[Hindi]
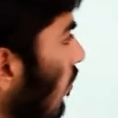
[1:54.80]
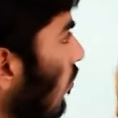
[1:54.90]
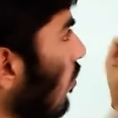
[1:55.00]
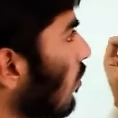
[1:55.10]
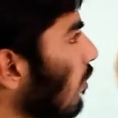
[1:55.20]

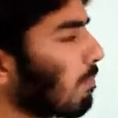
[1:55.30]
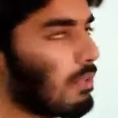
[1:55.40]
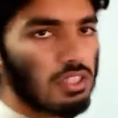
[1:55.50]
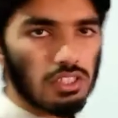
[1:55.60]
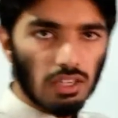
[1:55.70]
वो ग्रुप
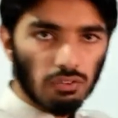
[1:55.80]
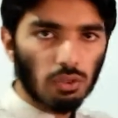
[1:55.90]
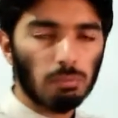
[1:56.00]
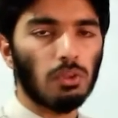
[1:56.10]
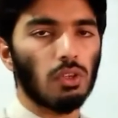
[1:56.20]
इट्स
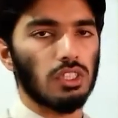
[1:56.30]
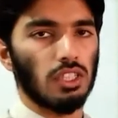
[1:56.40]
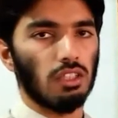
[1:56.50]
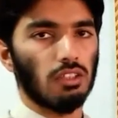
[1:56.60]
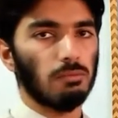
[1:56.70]
ग्रुप भी होना
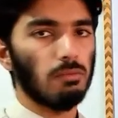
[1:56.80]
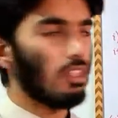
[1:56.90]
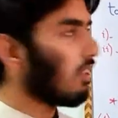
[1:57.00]
चाहिए